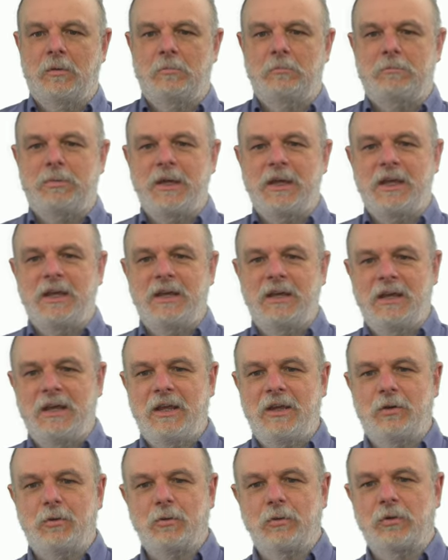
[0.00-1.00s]
b
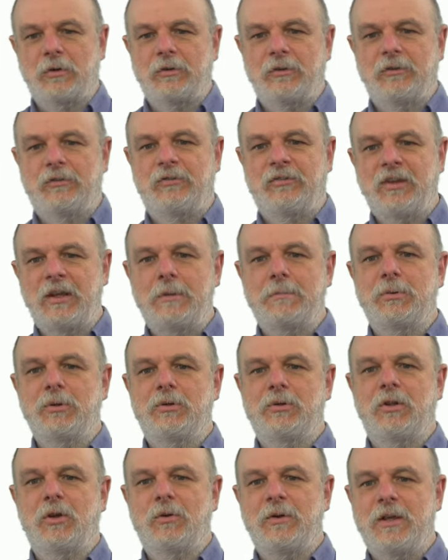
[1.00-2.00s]
イコール c
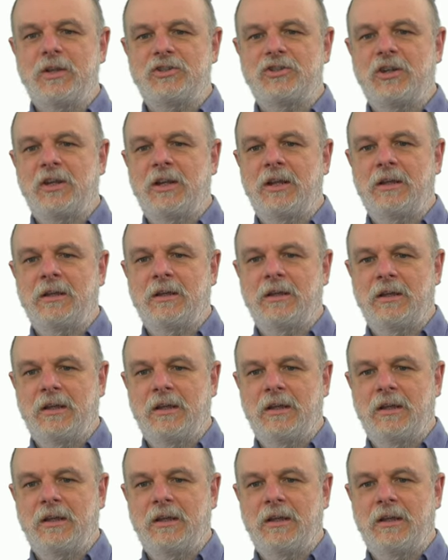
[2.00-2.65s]
分の 1e0